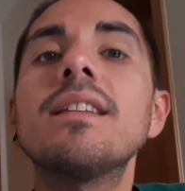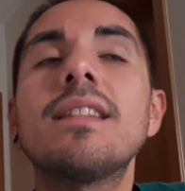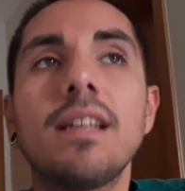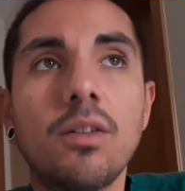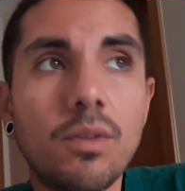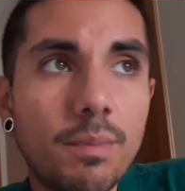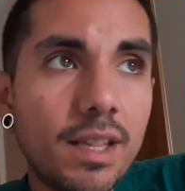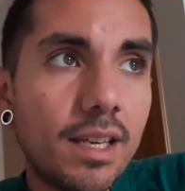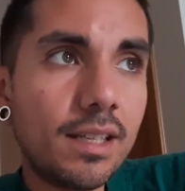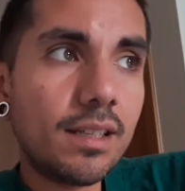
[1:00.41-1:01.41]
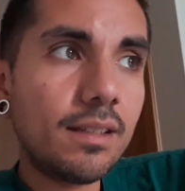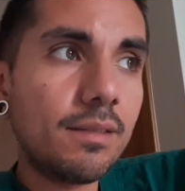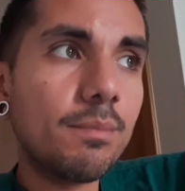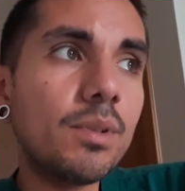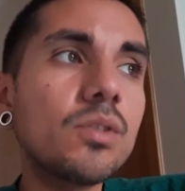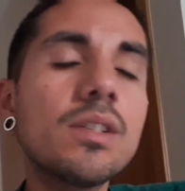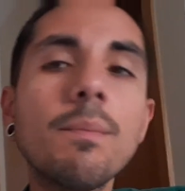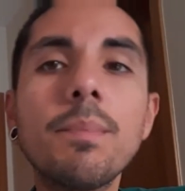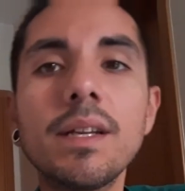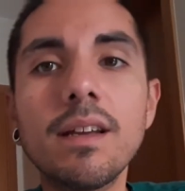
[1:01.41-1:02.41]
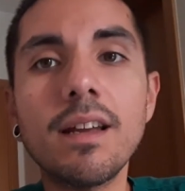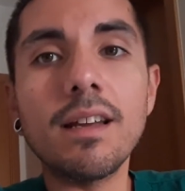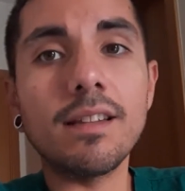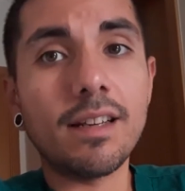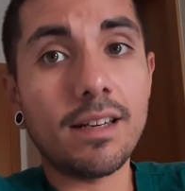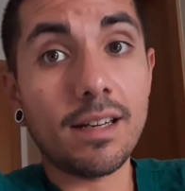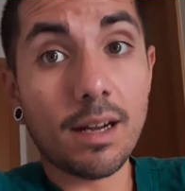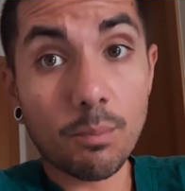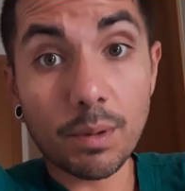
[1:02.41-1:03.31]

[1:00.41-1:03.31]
tengo en Madeira, pero siempre en el campo